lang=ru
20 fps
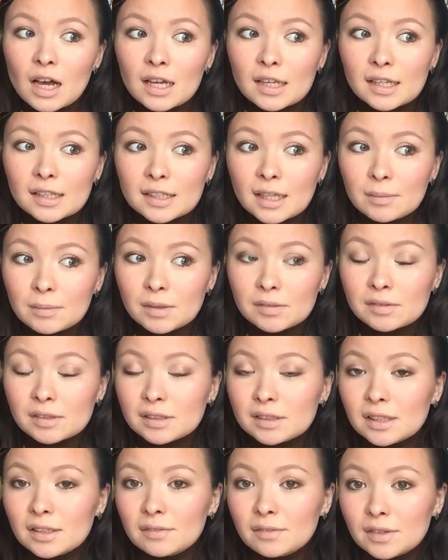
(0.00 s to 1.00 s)
И она меня
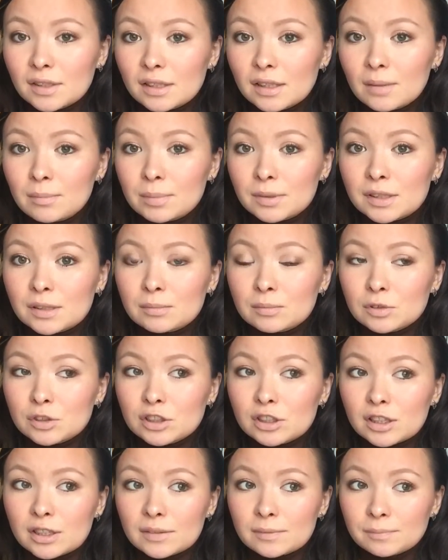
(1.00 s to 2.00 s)
вдохновила, потому
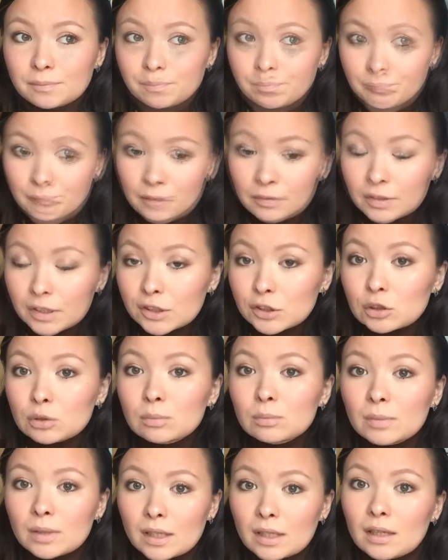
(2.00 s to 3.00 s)
что, во-первых, в
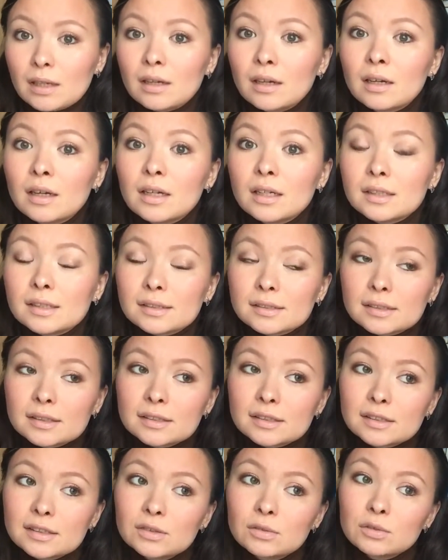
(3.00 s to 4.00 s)
резюме, если
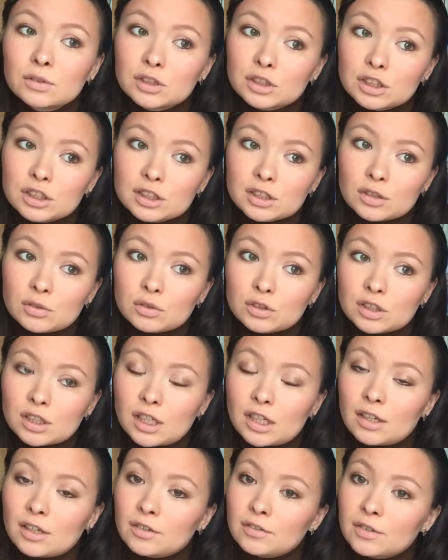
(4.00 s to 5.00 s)
ты учишься
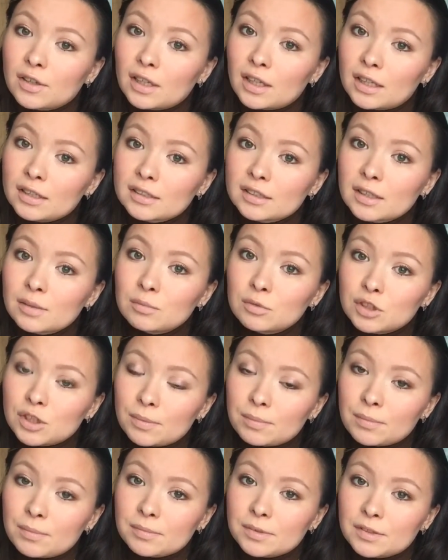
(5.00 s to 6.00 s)
уже в голландском
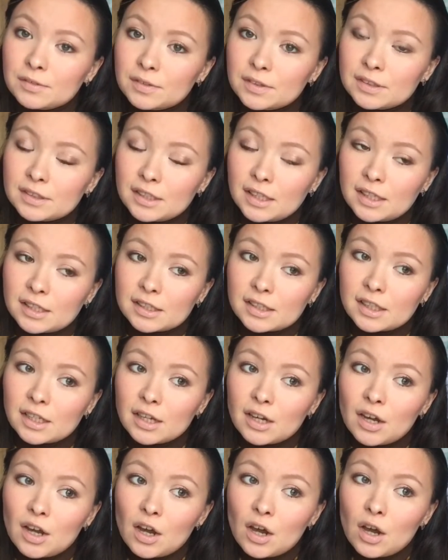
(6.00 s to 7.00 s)
учебном заведении,